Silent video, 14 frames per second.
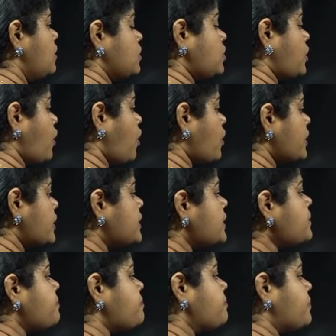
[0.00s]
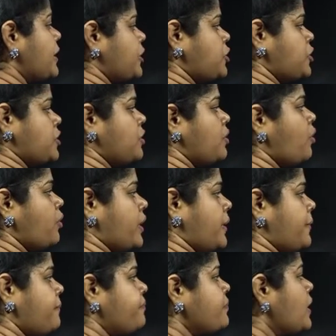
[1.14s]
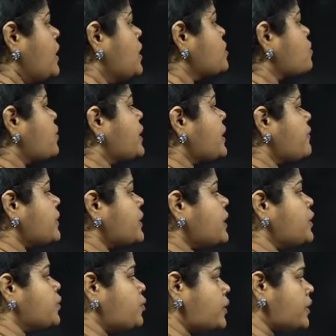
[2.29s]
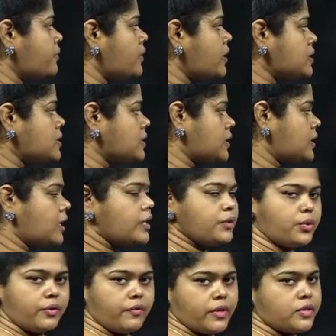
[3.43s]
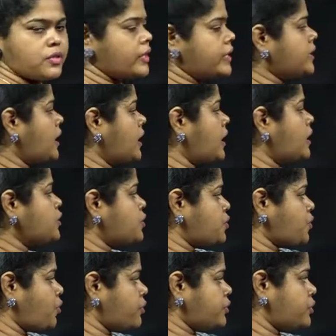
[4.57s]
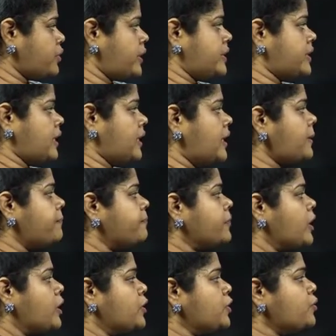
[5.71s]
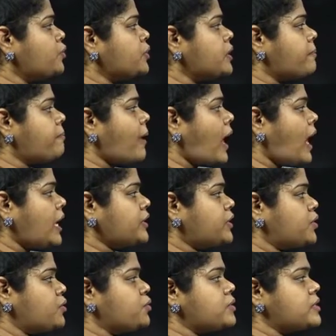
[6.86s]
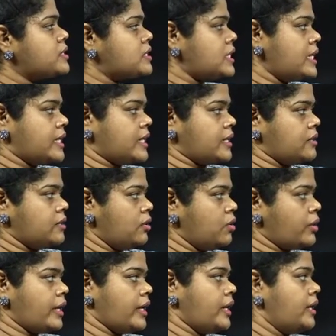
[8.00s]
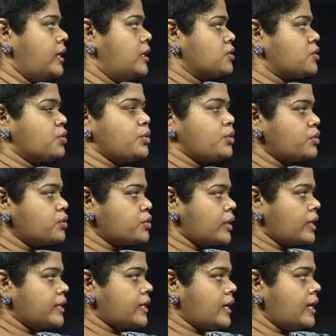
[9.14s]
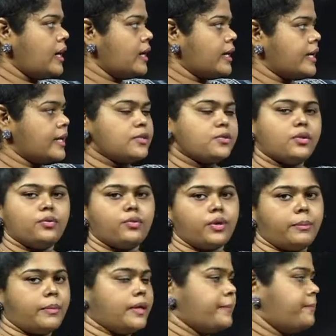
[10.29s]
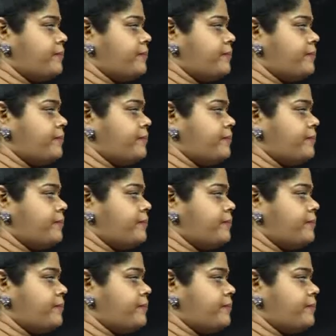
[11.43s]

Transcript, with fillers: சாரி ஆரக்கிள் oracle ஓகே ஸோ இங்கே வந்து யூனிவர்ஸ் த யூனிவர்ஸ் சொல்லிட்டாங்க ஷோ சொல்லிட்டாங்க யூ த பாத் யூ சீக் ஓகே ஸோ யூ சொன்னதுனால அங்கே என்ன சொல்லுவோம் நம்ம